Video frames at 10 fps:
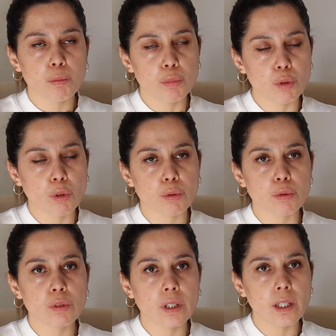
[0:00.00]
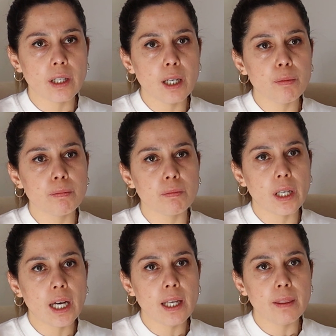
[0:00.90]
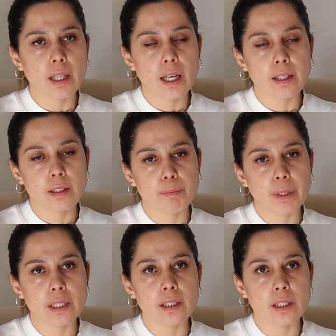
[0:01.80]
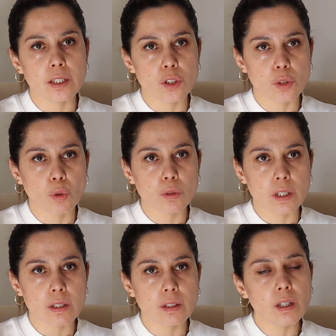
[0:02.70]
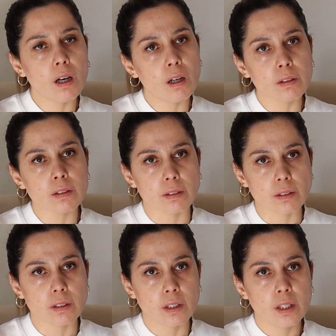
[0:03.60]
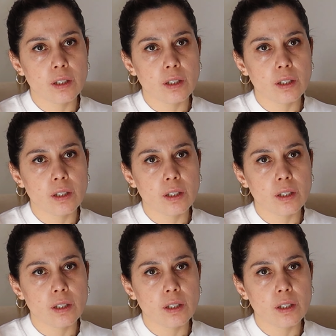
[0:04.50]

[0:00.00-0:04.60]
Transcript: bu doğrultuda en en en belirleyici noktasında halktır.